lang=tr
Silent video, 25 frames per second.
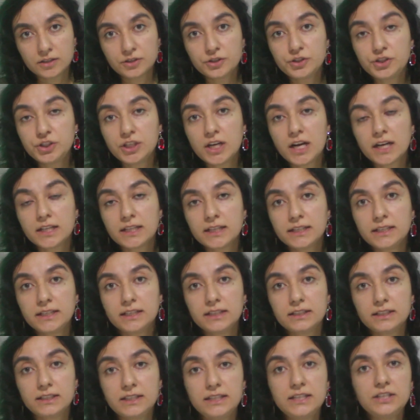
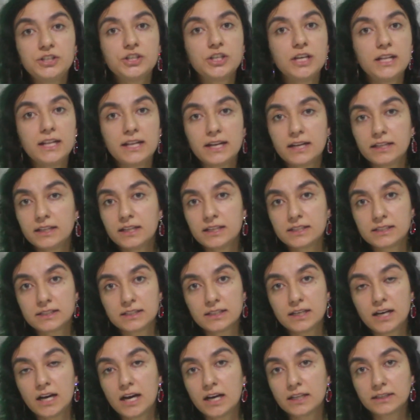dışarıdaki şeyleri
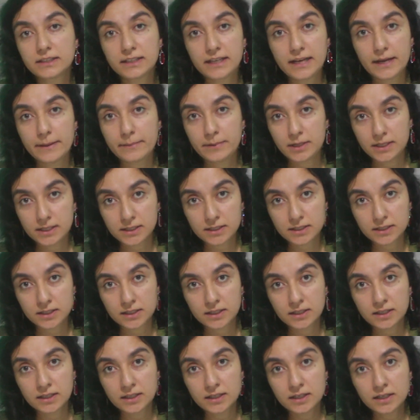nasıl anlayabilir?
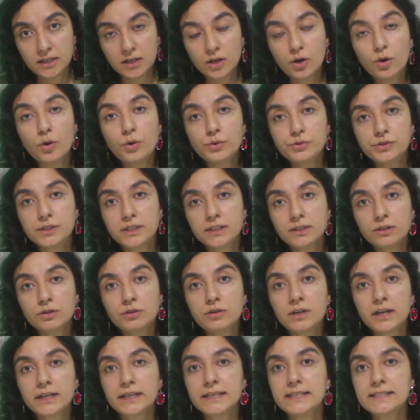Öncelikli
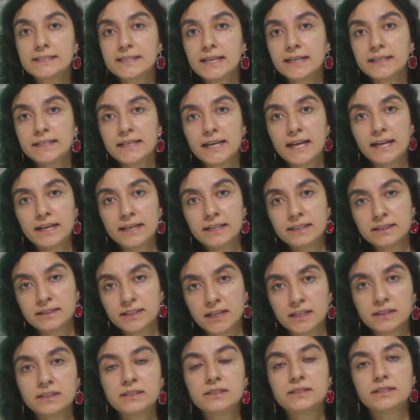olarak insan kendini
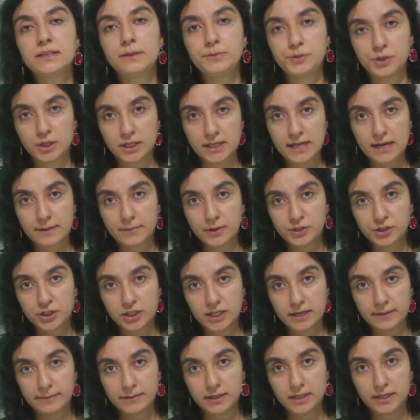tanırsa bir şeyler
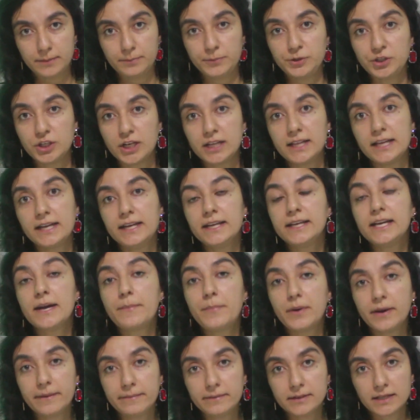başarabilir, bir şeyler
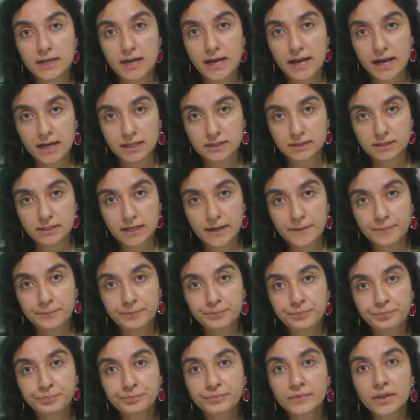yapabilir hayatta.
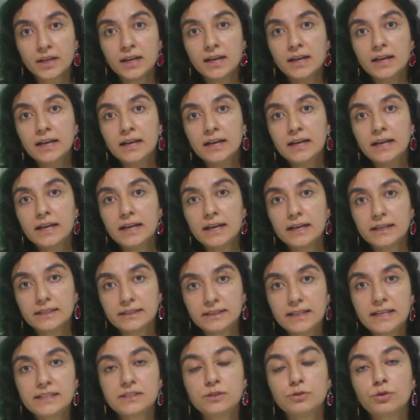
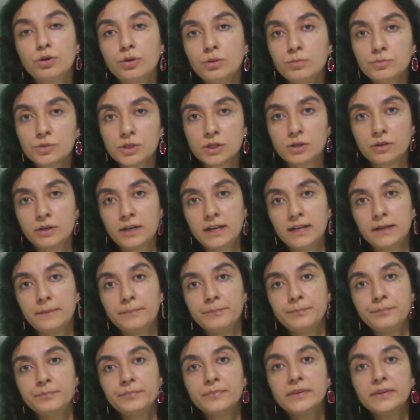Neyse konumuza dönelim.